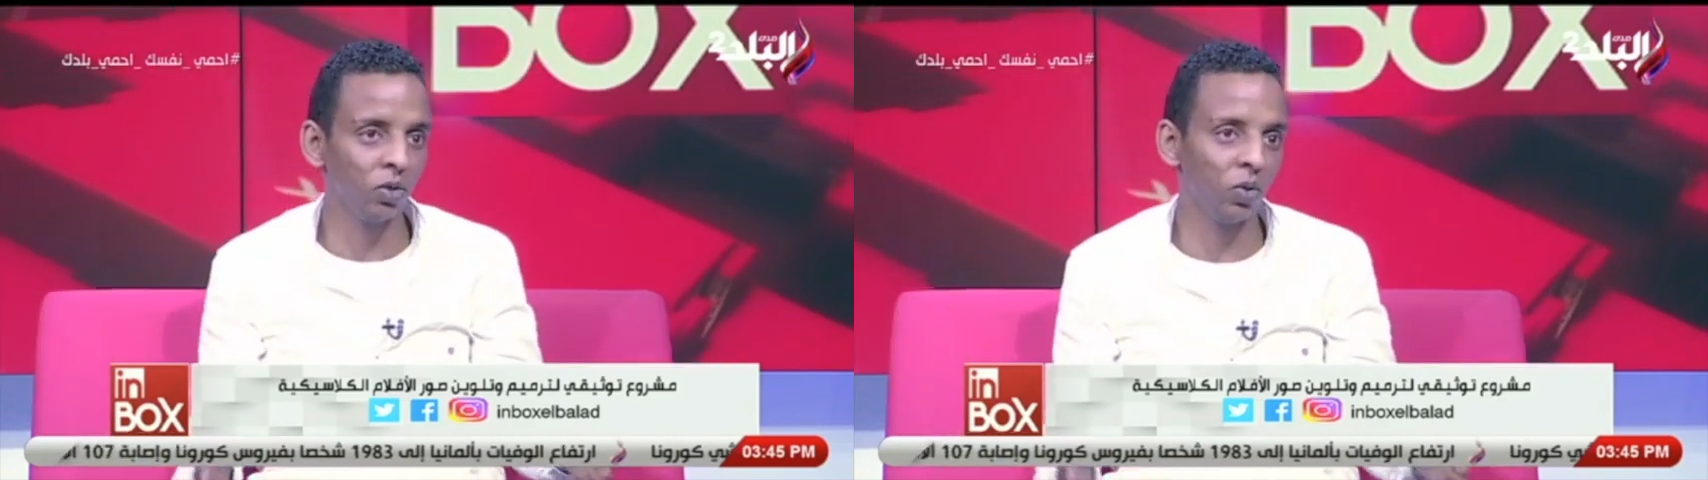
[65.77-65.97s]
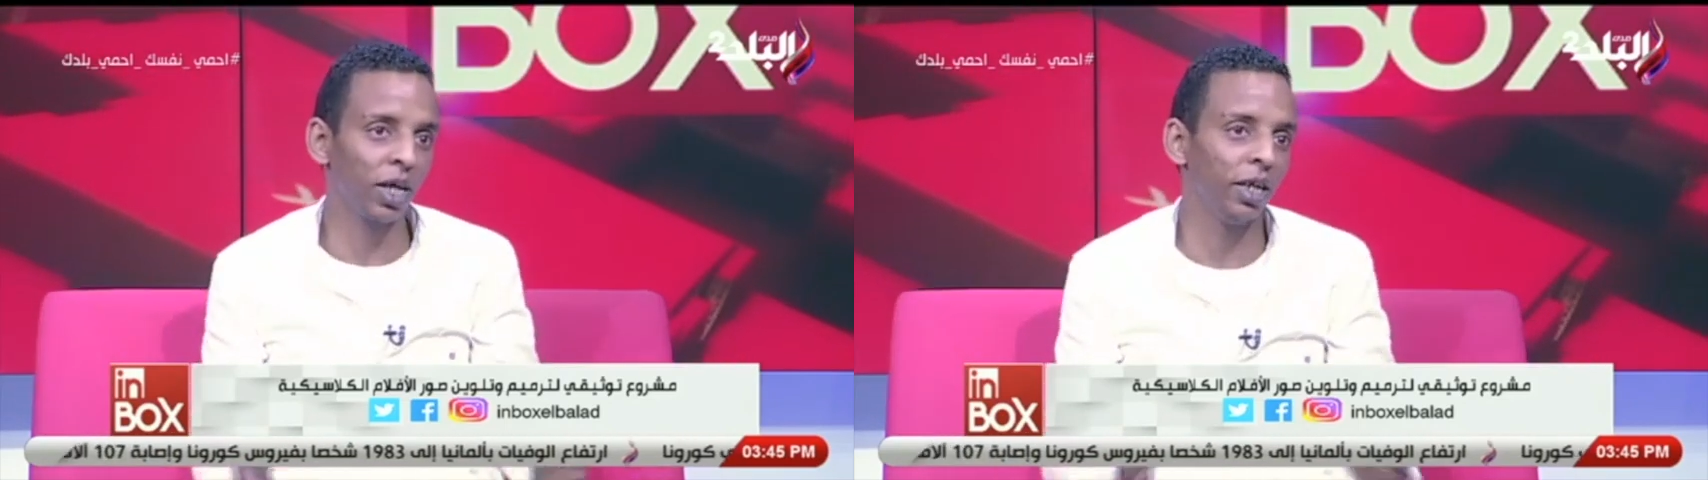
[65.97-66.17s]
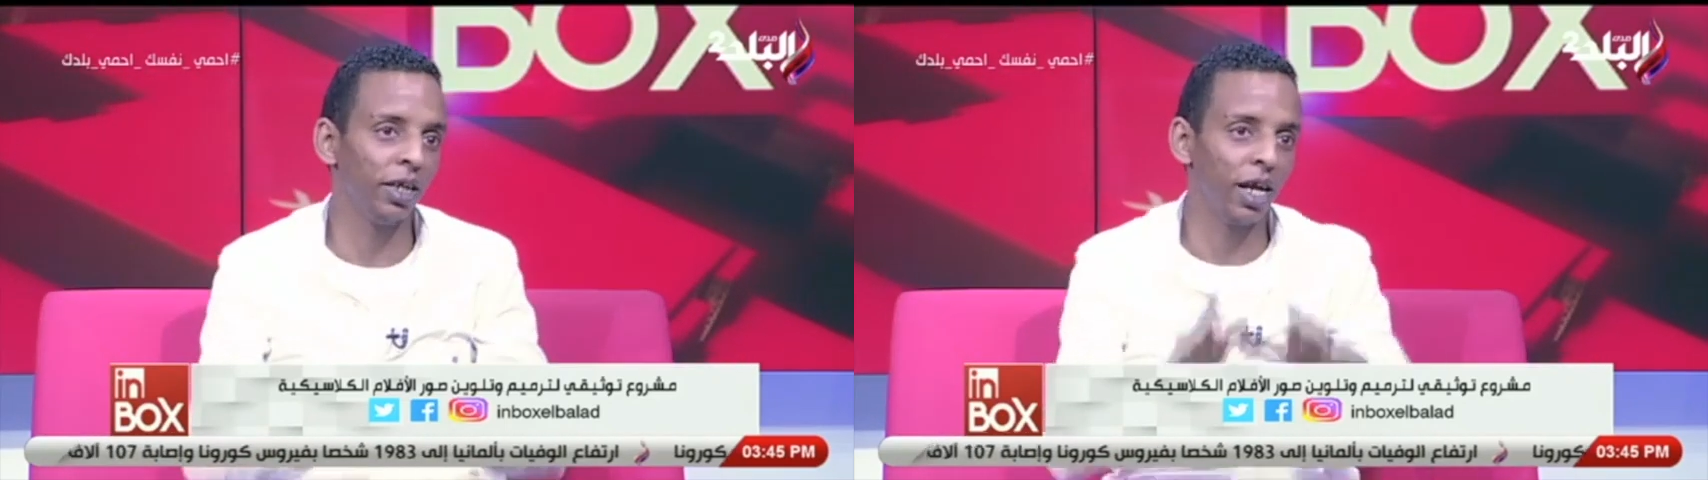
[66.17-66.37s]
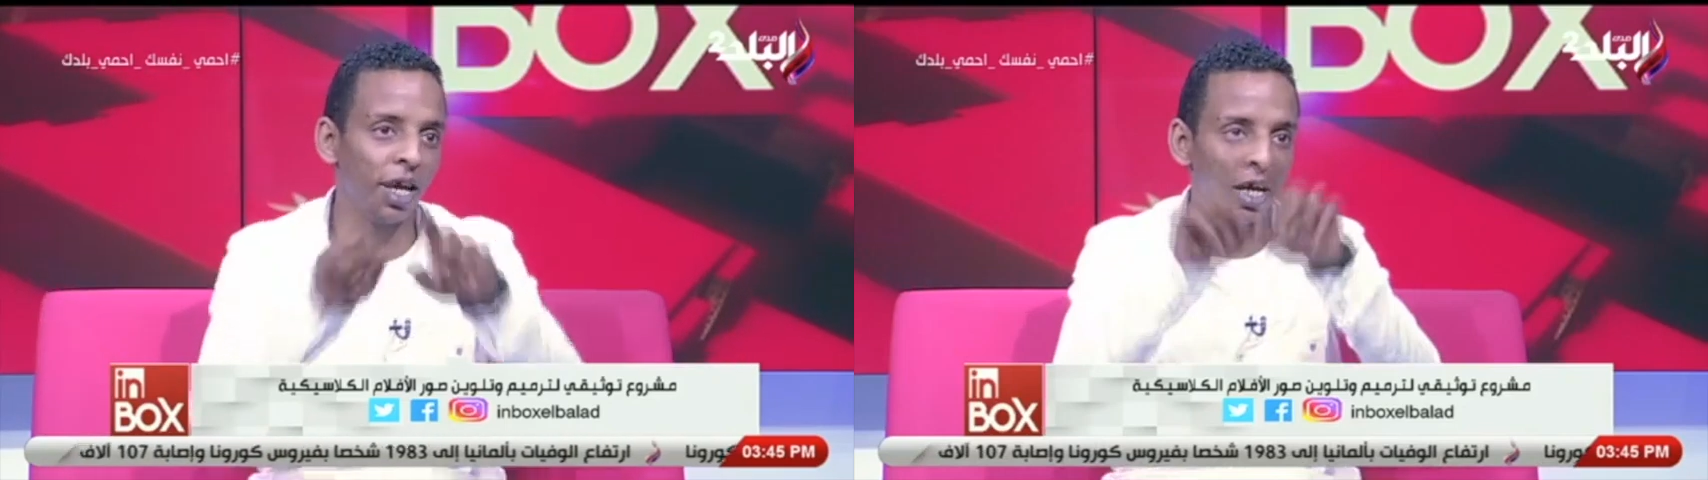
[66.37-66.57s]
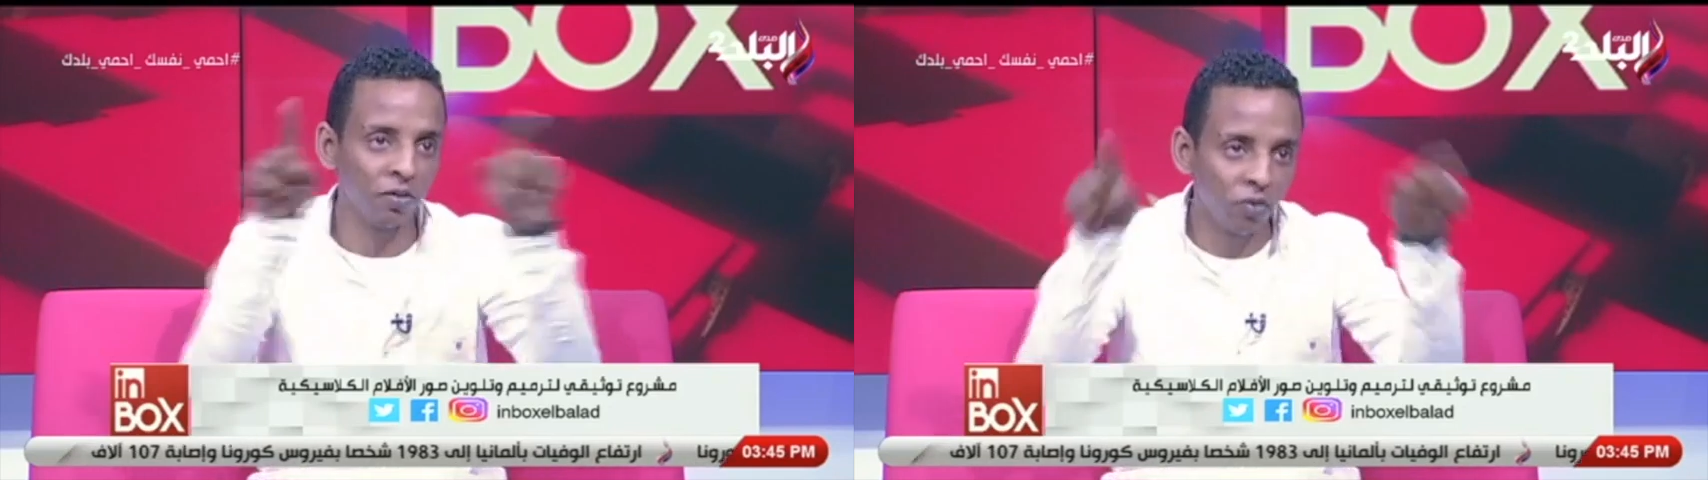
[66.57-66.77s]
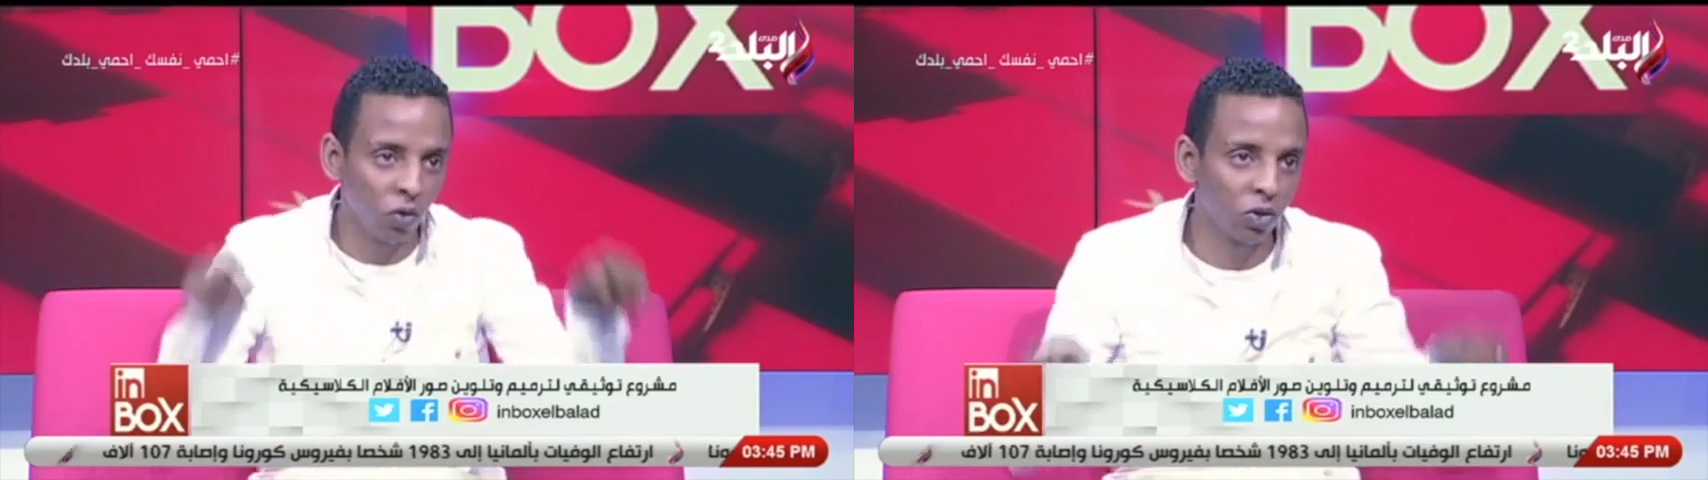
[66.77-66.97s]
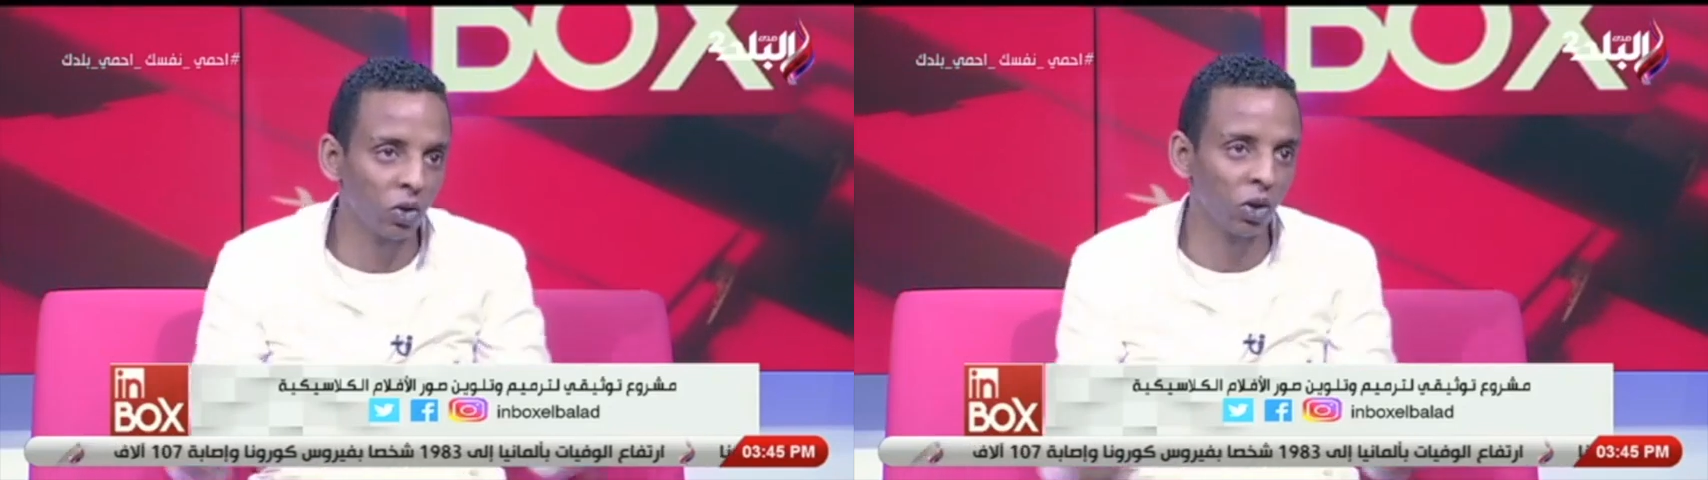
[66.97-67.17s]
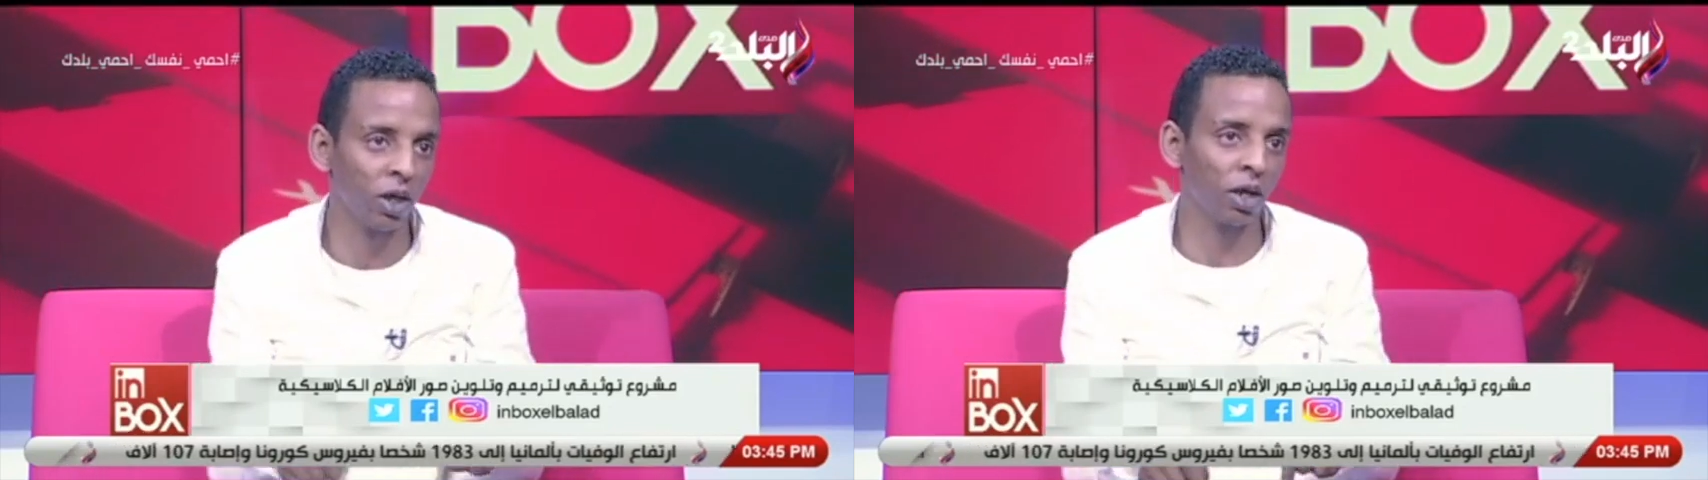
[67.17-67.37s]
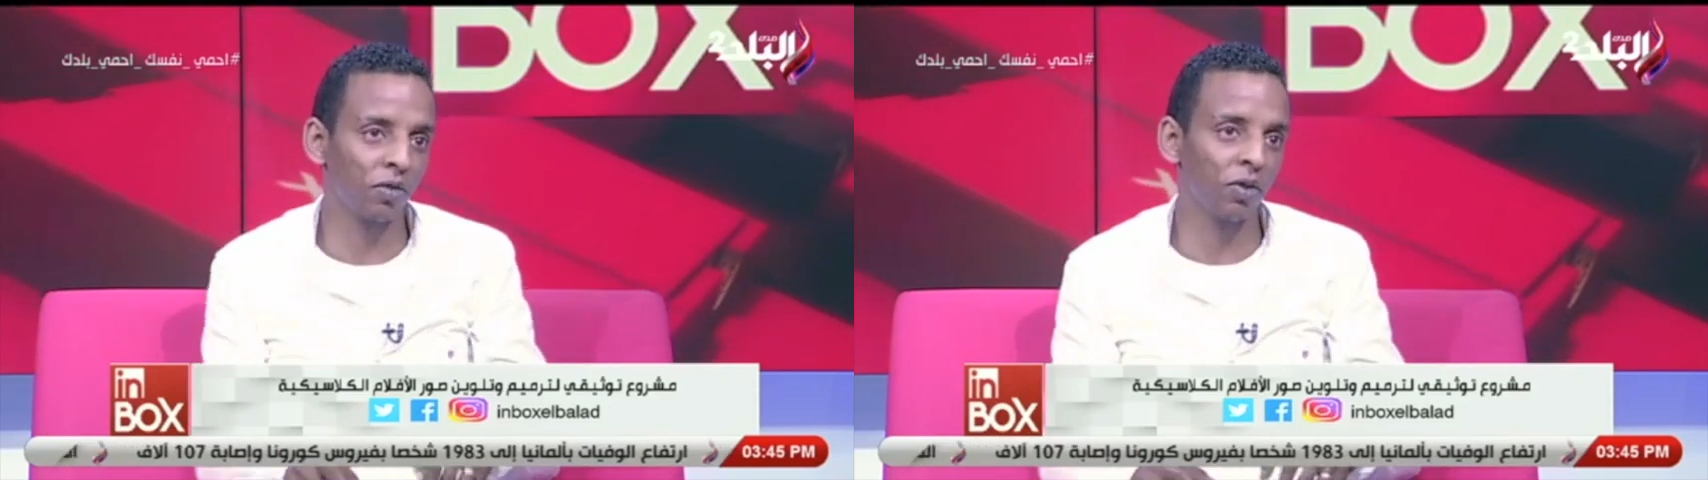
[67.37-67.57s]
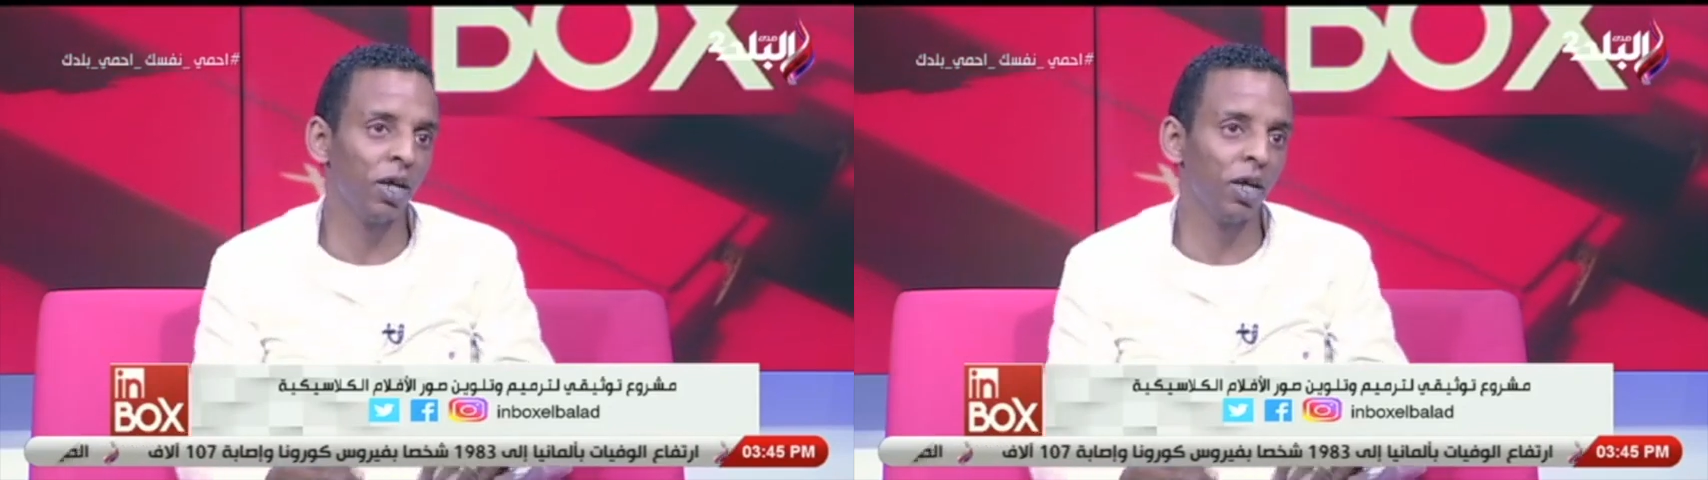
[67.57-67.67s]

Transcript: واخليها على اي 4 صغير